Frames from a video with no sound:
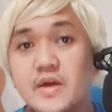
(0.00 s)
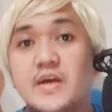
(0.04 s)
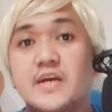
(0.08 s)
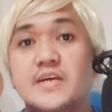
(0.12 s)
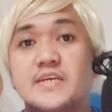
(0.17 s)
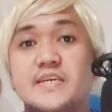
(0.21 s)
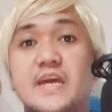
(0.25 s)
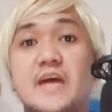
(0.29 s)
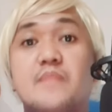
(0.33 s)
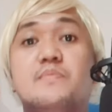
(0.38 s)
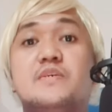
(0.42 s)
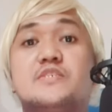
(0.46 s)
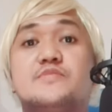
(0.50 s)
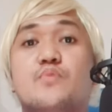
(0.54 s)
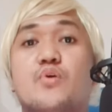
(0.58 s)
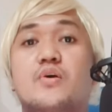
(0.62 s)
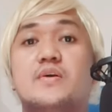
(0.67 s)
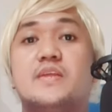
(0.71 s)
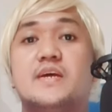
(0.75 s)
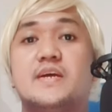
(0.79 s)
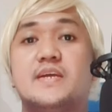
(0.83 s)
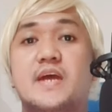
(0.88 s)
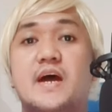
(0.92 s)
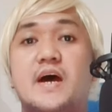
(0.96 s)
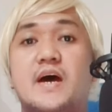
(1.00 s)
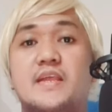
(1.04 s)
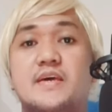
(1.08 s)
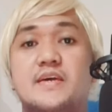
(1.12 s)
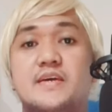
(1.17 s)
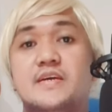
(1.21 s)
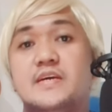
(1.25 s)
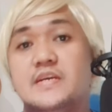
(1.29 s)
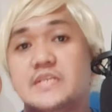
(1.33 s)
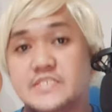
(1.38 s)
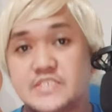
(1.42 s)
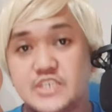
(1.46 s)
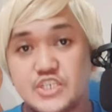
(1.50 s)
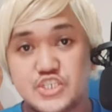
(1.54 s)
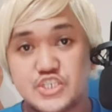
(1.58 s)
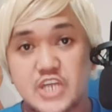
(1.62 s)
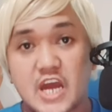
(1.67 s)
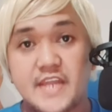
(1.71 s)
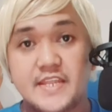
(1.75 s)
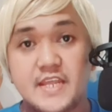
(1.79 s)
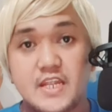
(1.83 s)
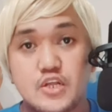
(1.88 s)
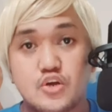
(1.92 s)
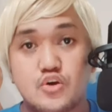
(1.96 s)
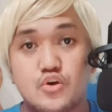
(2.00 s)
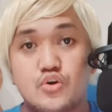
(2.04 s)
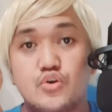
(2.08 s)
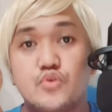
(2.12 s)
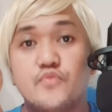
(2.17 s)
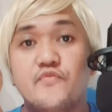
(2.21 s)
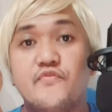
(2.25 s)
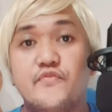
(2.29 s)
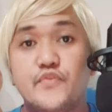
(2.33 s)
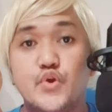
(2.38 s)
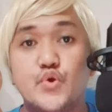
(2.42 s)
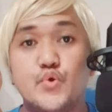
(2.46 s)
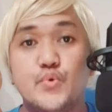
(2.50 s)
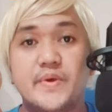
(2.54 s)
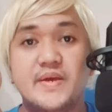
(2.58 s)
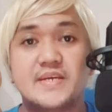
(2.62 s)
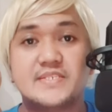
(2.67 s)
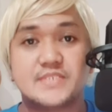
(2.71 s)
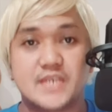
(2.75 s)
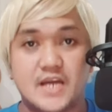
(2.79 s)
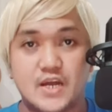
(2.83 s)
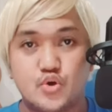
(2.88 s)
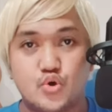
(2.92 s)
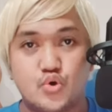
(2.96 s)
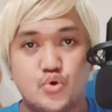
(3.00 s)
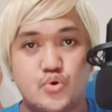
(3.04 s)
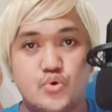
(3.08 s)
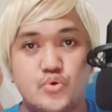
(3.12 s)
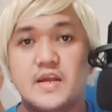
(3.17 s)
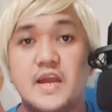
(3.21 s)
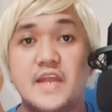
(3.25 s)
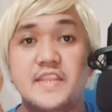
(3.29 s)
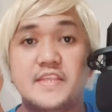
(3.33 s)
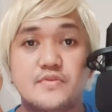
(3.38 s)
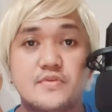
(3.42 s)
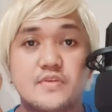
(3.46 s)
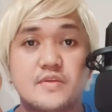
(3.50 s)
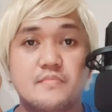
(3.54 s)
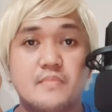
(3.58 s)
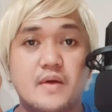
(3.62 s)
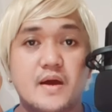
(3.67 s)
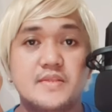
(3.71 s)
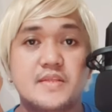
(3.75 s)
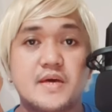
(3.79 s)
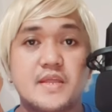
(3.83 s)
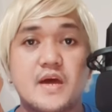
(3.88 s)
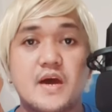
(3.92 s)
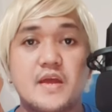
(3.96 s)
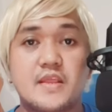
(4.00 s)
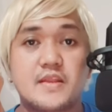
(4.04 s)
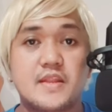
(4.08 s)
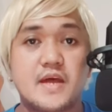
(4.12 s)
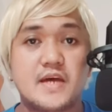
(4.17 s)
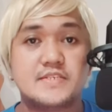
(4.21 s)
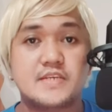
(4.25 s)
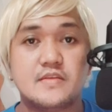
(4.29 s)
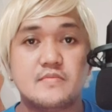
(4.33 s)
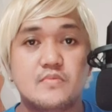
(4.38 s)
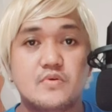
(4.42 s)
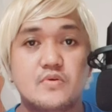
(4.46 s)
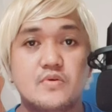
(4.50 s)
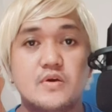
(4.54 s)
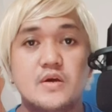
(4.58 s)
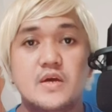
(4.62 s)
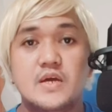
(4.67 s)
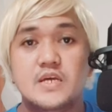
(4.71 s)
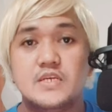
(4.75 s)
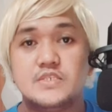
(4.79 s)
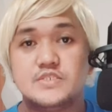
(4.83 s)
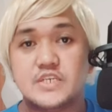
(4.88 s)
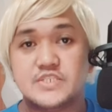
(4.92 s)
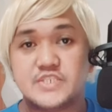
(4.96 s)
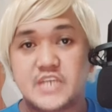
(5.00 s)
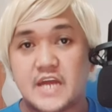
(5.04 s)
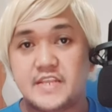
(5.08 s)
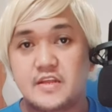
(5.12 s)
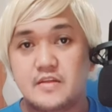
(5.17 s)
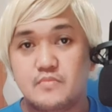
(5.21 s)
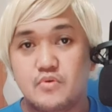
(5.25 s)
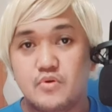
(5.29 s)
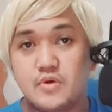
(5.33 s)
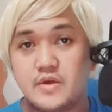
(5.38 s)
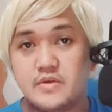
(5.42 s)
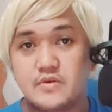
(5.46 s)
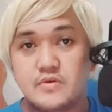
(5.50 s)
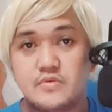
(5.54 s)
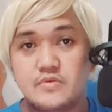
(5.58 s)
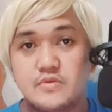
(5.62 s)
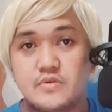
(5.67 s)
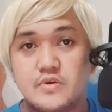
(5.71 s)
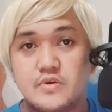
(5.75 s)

Yan mismo ang nangyari sa channel ko few weeks ago. Ganito rin ba ang nararanasan mo sa channel mo ngayon?